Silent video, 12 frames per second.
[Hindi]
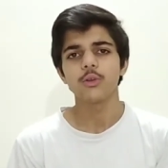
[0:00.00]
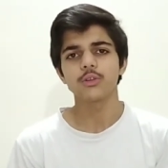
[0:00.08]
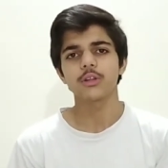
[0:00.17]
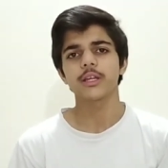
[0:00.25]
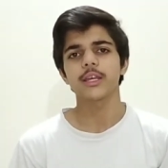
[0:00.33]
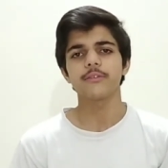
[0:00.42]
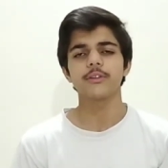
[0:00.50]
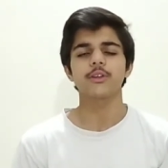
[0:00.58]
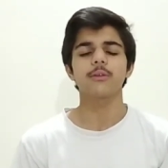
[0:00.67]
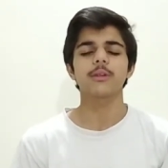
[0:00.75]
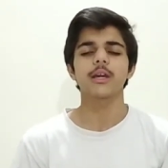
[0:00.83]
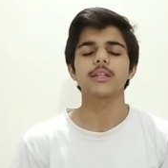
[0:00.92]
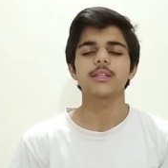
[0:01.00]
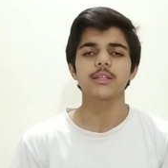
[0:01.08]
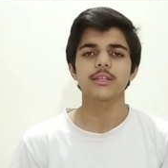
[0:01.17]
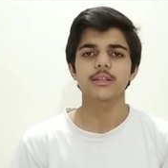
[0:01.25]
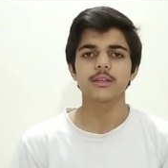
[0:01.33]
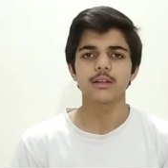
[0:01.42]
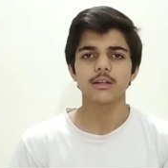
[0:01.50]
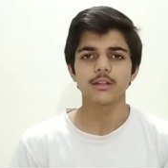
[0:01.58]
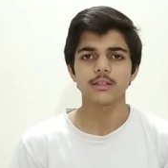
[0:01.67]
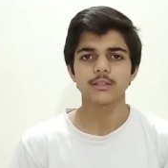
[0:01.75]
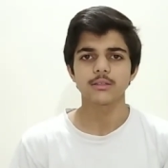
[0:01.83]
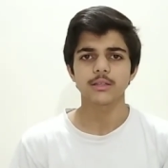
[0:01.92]
उन्होंने ये वीडियो बनाई थी
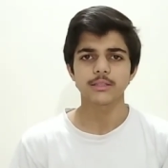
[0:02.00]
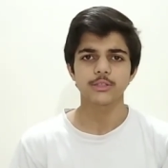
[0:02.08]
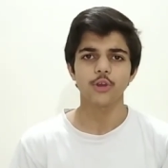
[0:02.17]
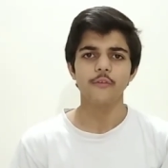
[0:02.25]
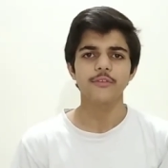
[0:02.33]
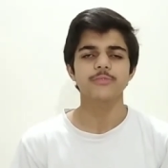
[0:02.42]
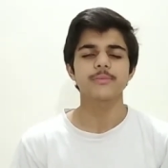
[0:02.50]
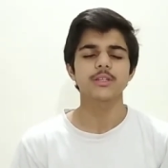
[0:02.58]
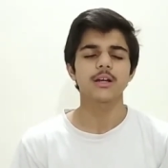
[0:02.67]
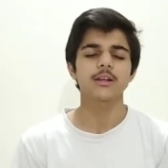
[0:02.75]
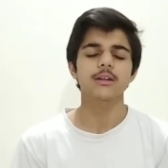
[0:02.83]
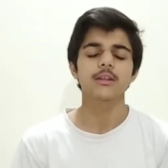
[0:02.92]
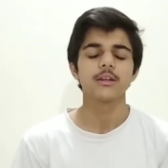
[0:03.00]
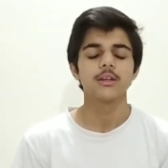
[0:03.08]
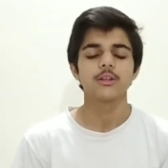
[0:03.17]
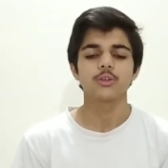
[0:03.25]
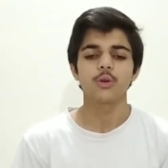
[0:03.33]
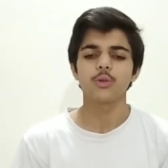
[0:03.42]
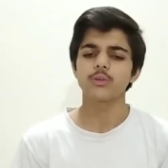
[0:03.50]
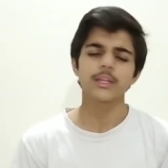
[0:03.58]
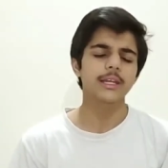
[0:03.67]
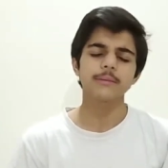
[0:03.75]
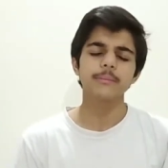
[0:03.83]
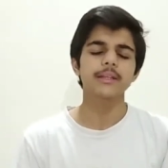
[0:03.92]
किसी ऑफिस में जाकर तो
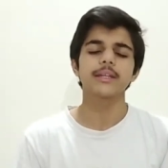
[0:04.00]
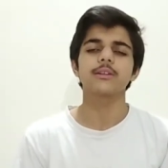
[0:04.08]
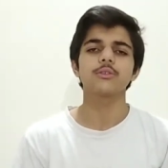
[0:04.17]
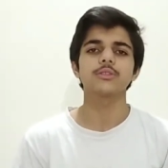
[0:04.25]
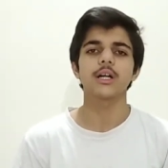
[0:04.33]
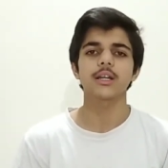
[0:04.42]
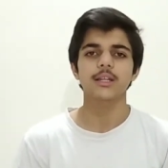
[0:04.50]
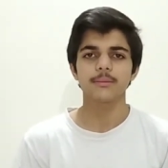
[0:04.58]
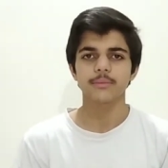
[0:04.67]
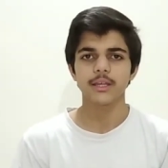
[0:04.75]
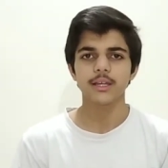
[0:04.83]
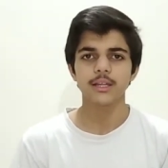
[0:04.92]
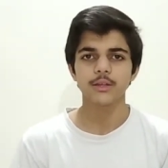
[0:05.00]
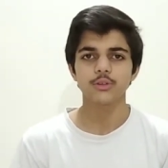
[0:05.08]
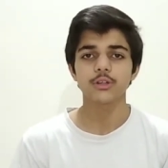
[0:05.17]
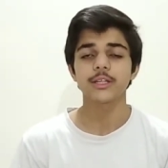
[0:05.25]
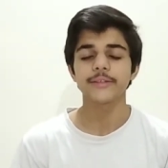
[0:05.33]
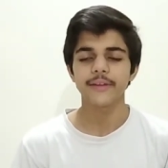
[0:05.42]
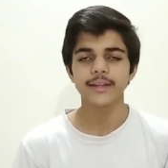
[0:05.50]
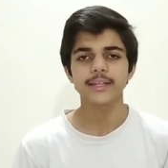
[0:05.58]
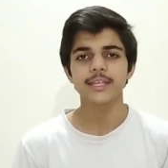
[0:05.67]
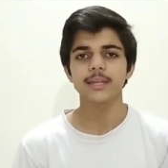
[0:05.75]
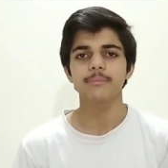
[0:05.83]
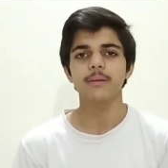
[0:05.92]
लिंक मैं दे रहा हूँ जाकर आप देख लें उन्होंने
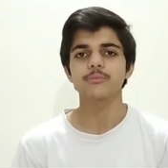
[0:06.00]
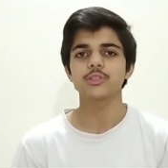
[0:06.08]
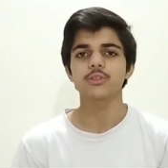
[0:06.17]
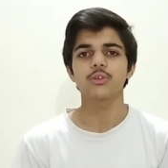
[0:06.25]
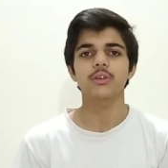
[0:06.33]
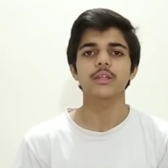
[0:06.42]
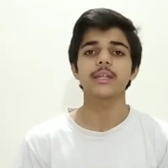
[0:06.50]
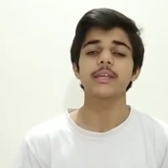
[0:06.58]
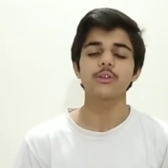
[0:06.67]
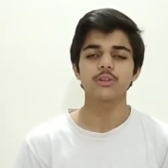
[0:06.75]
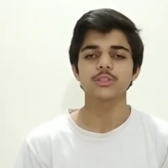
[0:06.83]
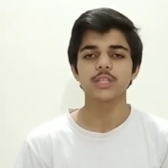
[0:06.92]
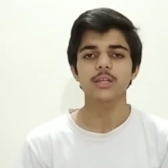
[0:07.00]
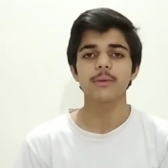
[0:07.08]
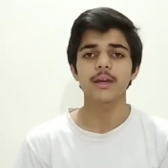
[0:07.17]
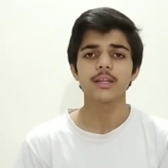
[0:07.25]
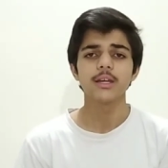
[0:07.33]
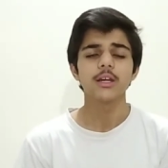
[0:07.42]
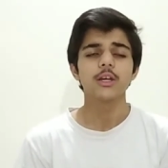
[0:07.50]
डिफेंड की है पबजी को कि नहीं होनी चाहिए बैन